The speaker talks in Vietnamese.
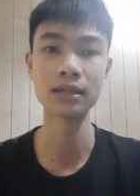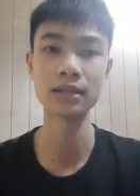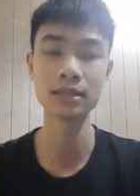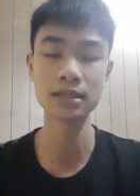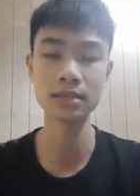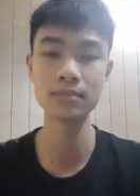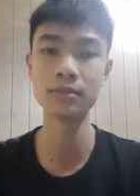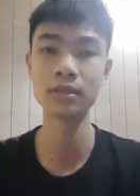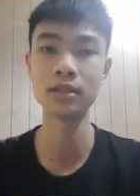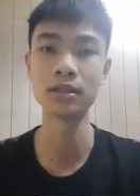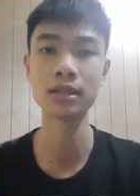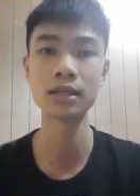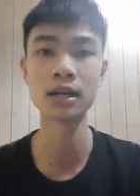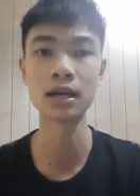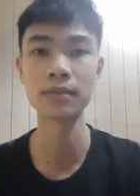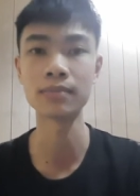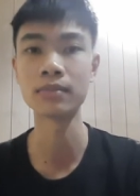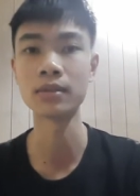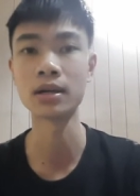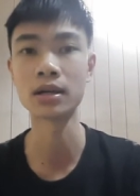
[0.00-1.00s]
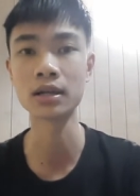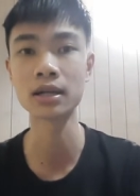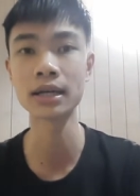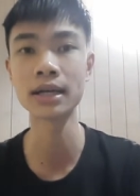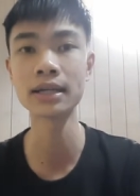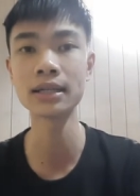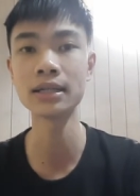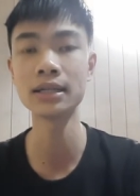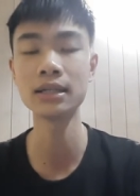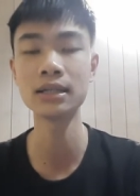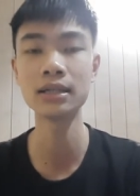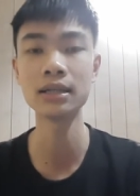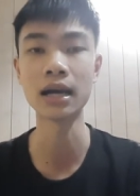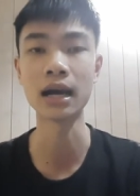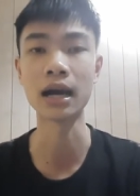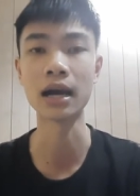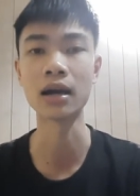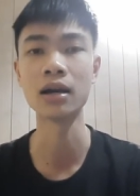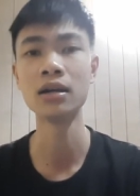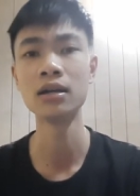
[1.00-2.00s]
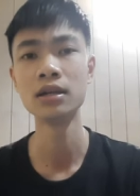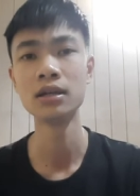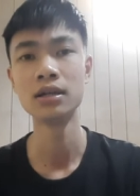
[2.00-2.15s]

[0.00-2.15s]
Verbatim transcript: cái sim từ cái đợt mà cách ly, à